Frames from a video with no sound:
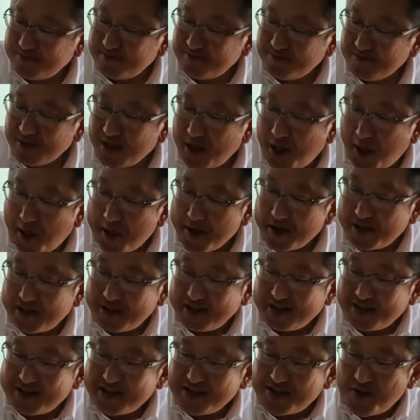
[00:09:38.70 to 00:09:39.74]
じゃあ今度さ
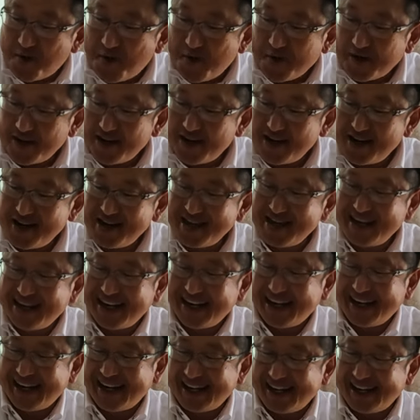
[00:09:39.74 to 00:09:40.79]
サースイートがも